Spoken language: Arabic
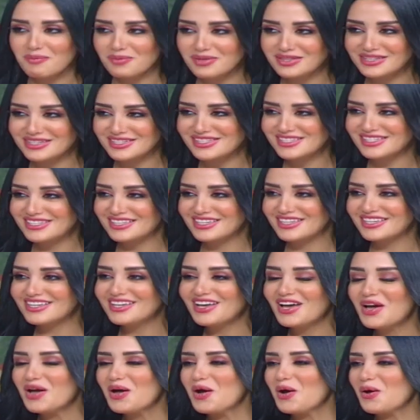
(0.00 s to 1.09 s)
المدرسيه
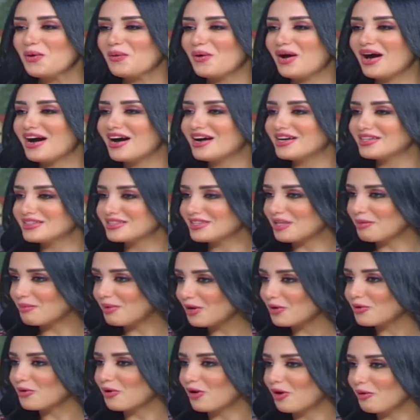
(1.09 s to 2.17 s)

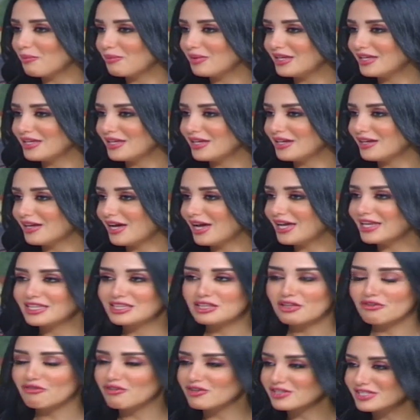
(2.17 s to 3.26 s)
والتبرع بهي
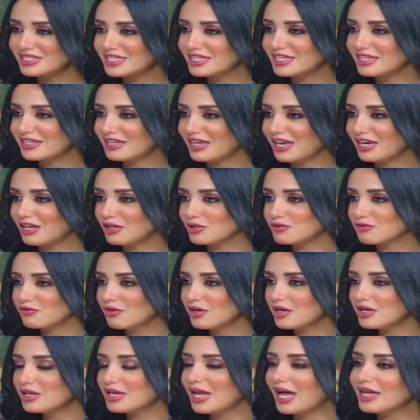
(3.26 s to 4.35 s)
التفاصيل
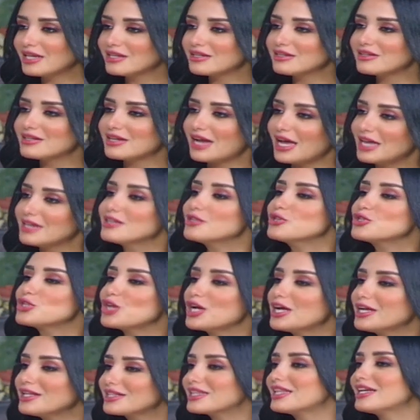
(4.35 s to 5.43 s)
للاطفال عن رح ننجح